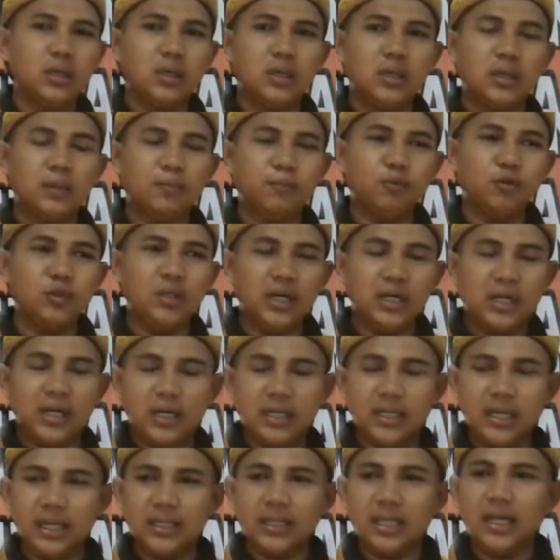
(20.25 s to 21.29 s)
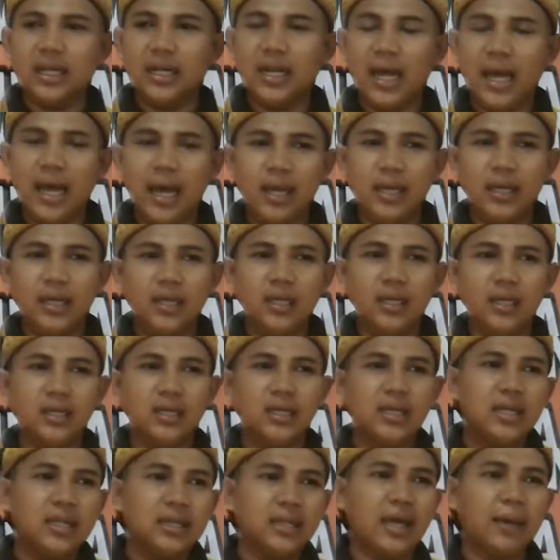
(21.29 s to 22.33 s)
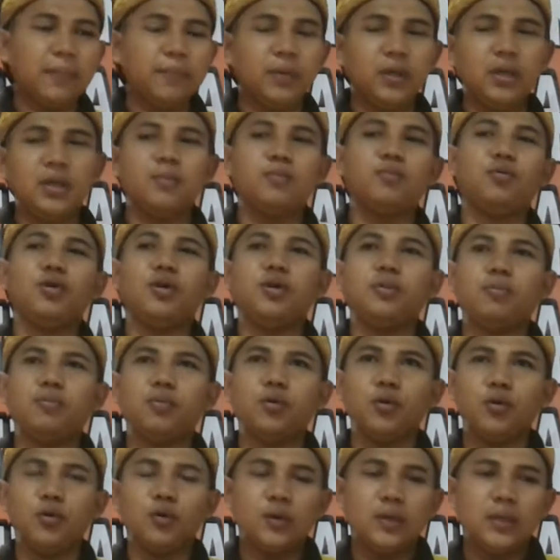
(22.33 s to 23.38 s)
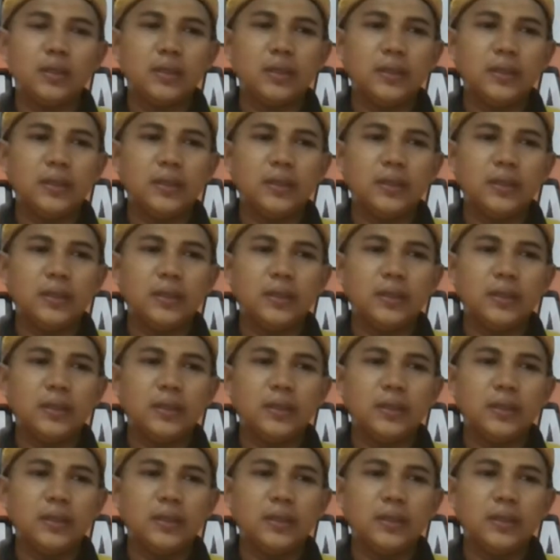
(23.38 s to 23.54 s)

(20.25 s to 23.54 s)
uh, punya kegiatan lain, tapi ibu-ibu